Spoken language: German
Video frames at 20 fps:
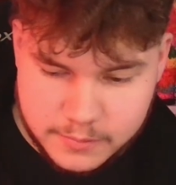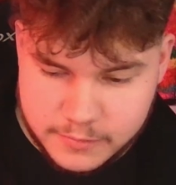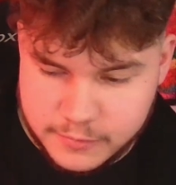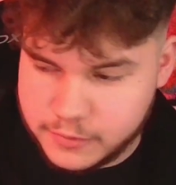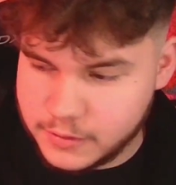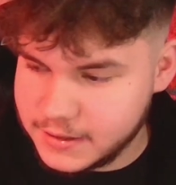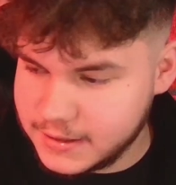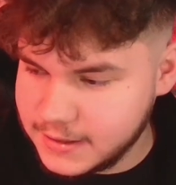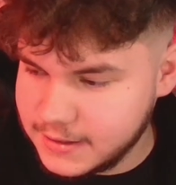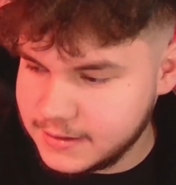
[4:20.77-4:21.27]

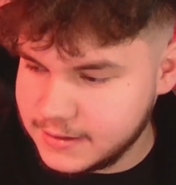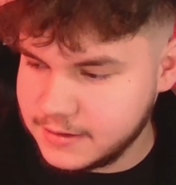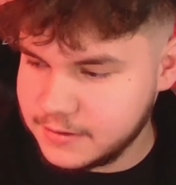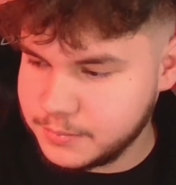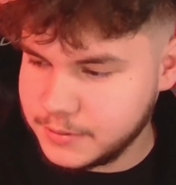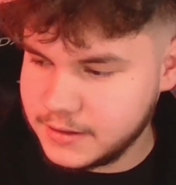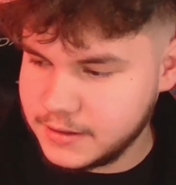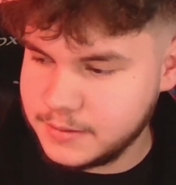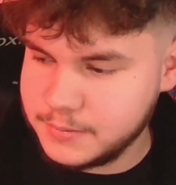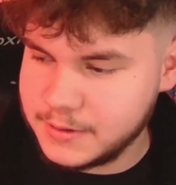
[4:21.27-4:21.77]
von der, die es
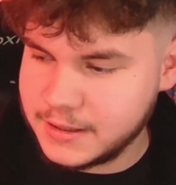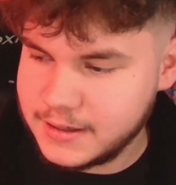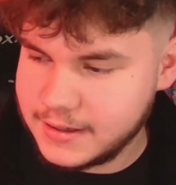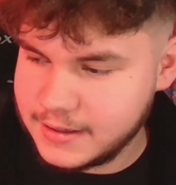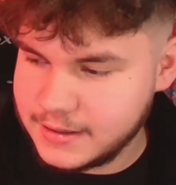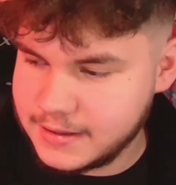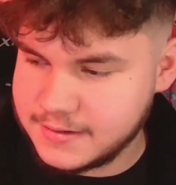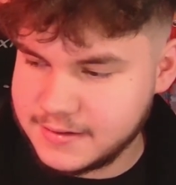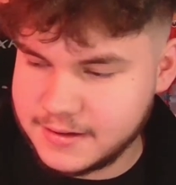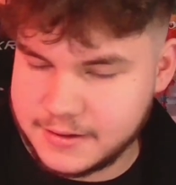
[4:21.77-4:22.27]
bei eBay
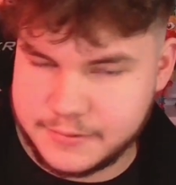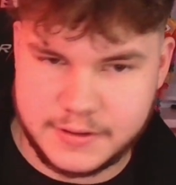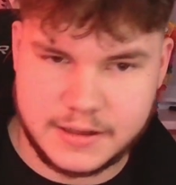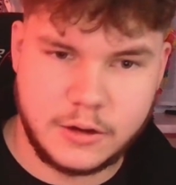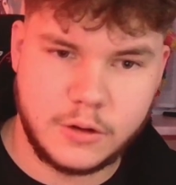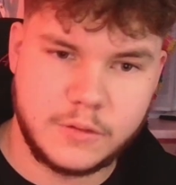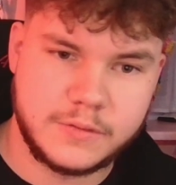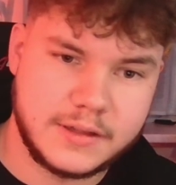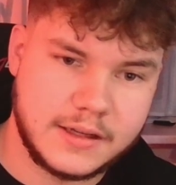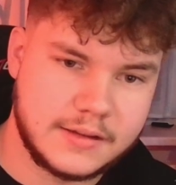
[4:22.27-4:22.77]
Kleinanzeigen
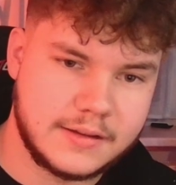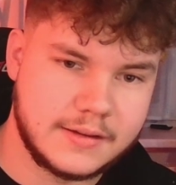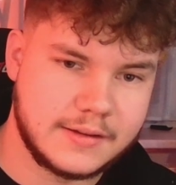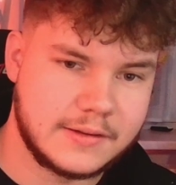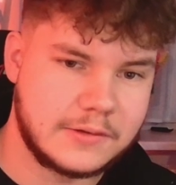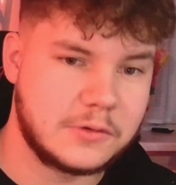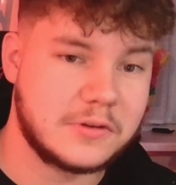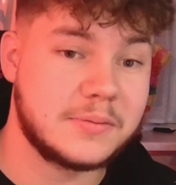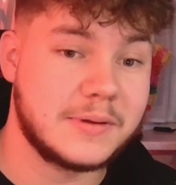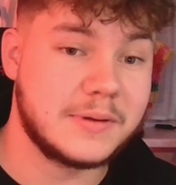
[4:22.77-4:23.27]
verkauft hat.
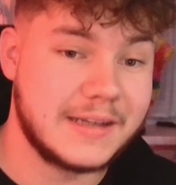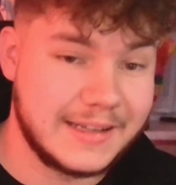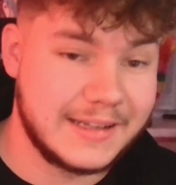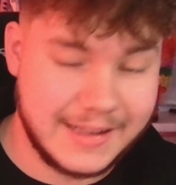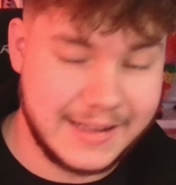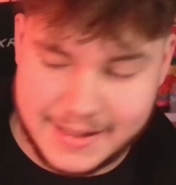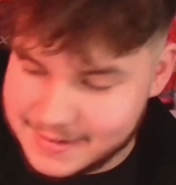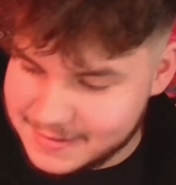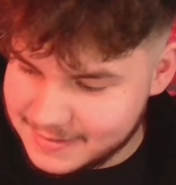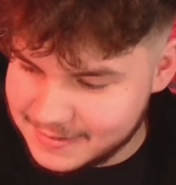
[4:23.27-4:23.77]
Und zwar die
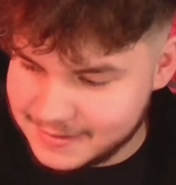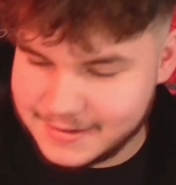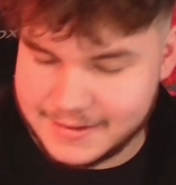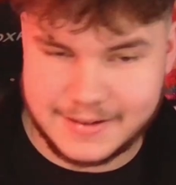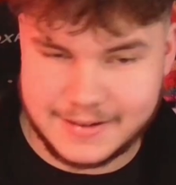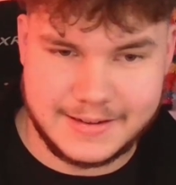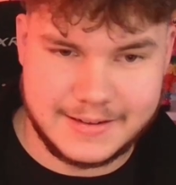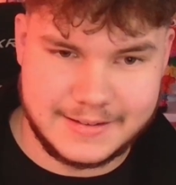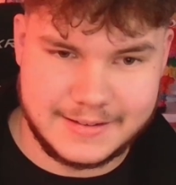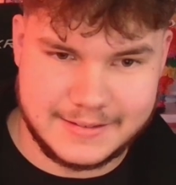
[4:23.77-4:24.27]
ganzen drei
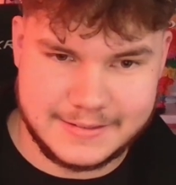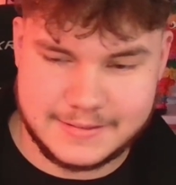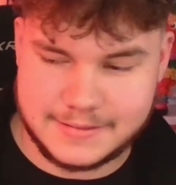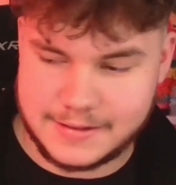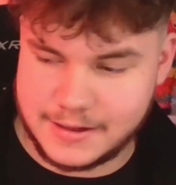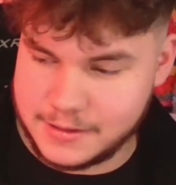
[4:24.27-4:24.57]
Reihen hier.